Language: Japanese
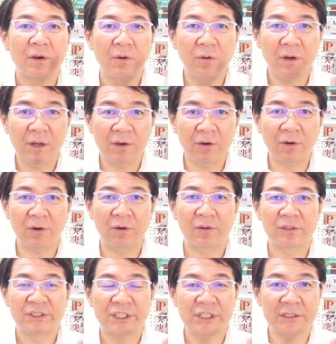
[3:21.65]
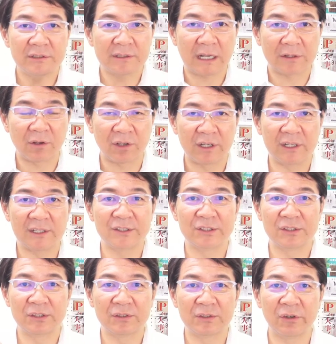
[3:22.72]
これを知った時に
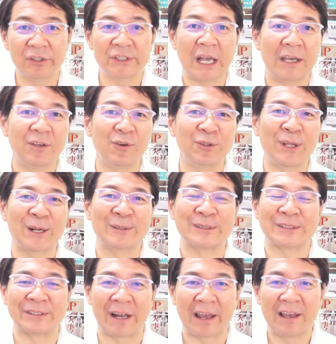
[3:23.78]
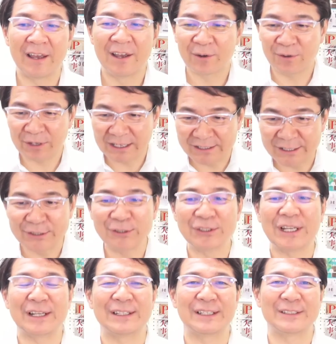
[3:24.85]
すっごい最強になるんですね。これ気づい
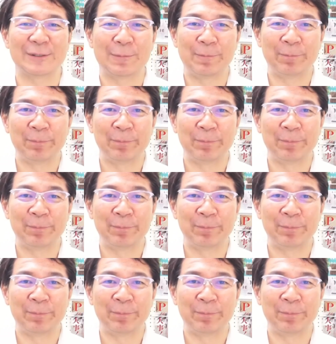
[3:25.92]
たんです。